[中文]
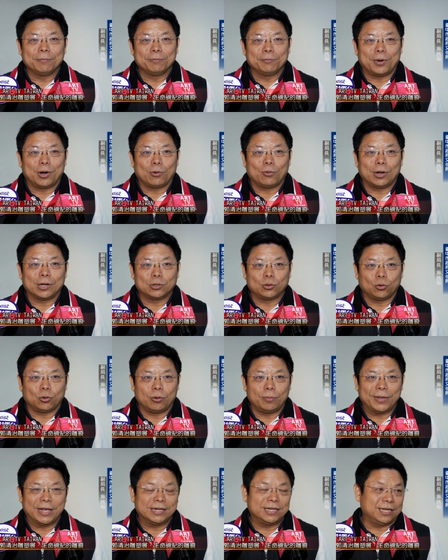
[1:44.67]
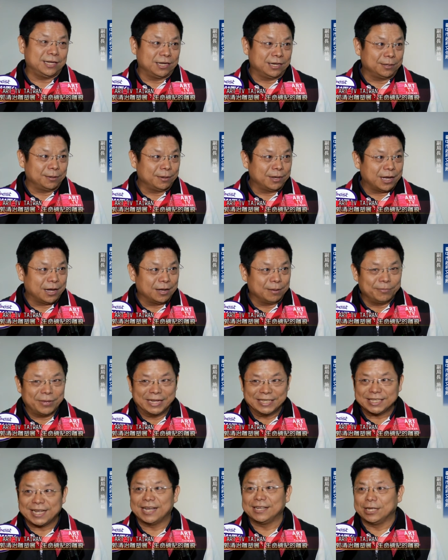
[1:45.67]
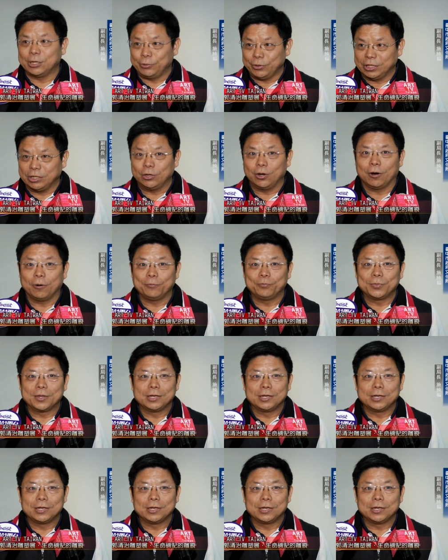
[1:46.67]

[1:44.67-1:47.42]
包括多媒体。 媒材的运用，